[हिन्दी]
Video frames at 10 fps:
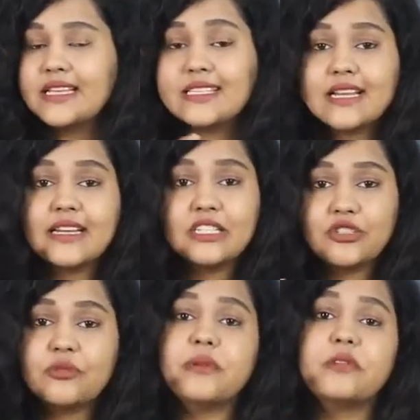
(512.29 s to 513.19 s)
इस तरह की
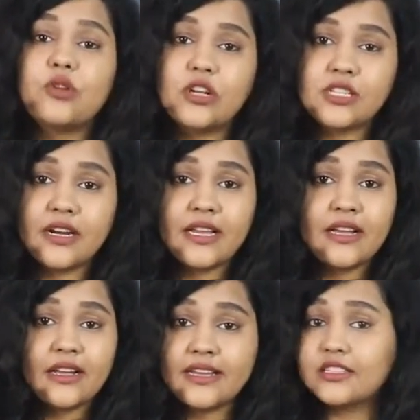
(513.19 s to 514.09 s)
चीज़ों में भी कॉस्ट
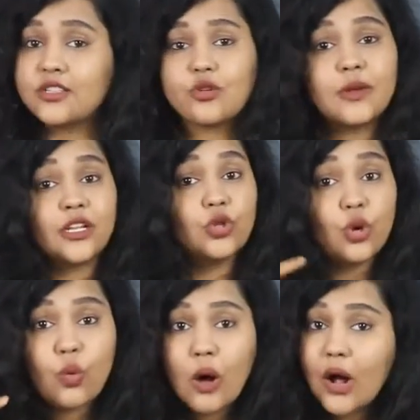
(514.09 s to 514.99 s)
कटिंग करिए जिसको मैंने थ्रू